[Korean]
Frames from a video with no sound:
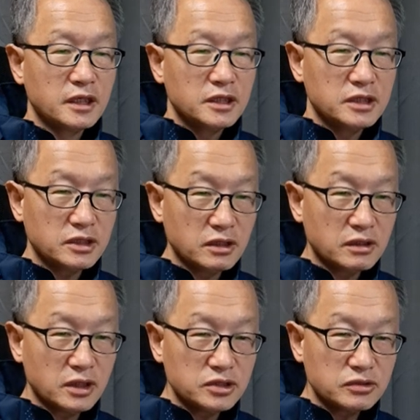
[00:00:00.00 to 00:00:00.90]
이걸
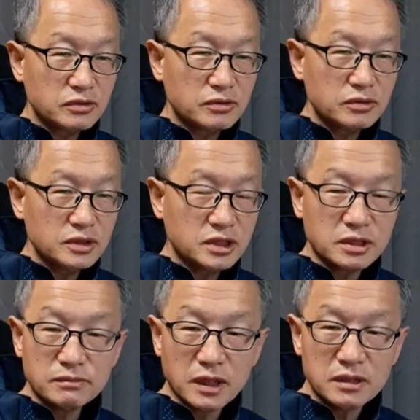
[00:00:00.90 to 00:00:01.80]
가지고도
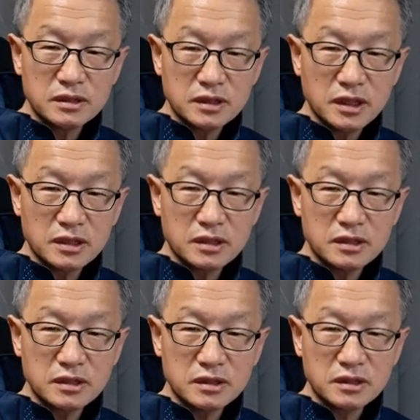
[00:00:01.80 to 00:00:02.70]
이승만의
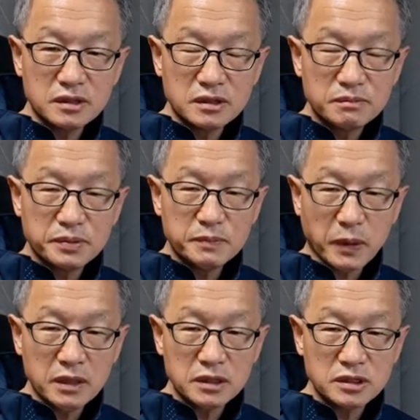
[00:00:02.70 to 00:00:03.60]
그
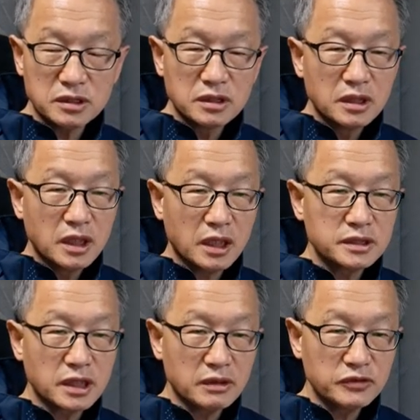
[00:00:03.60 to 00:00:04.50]
비판을 하는
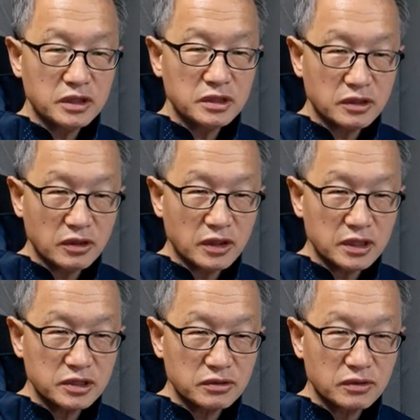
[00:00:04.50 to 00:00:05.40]
사람들이 이걸
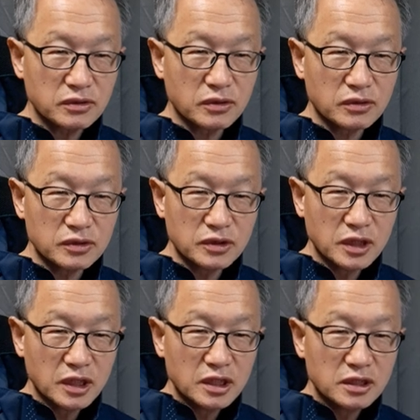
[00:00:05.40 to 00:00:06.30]
가지고 또또잘
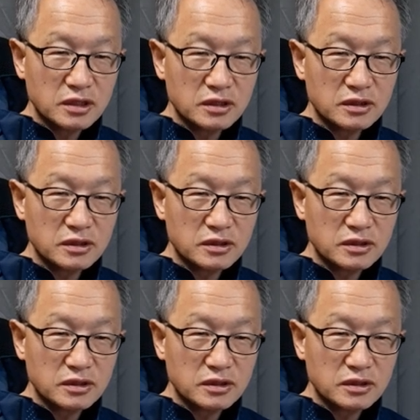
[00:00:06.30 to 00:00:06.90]
어,